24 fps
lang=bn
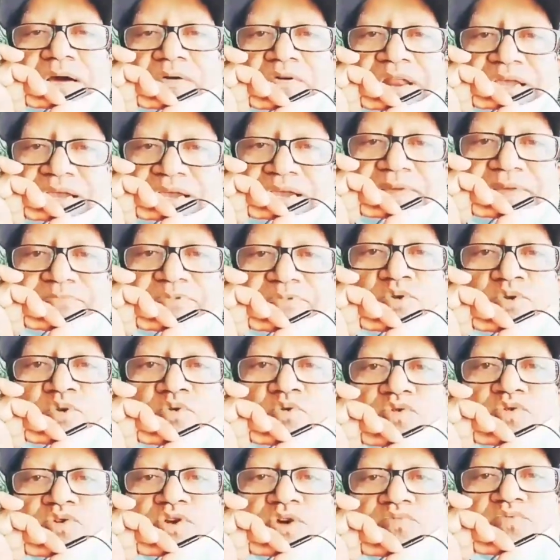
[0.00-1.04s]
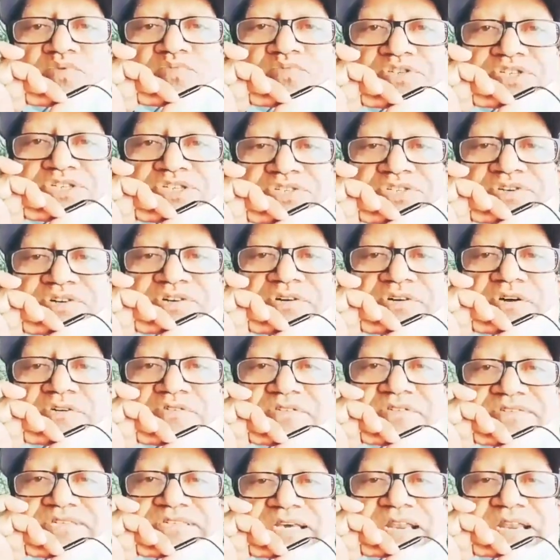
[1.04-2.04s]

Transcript: অনেককে আমি অনুরোধ করব বিশেষ করে ডক্টর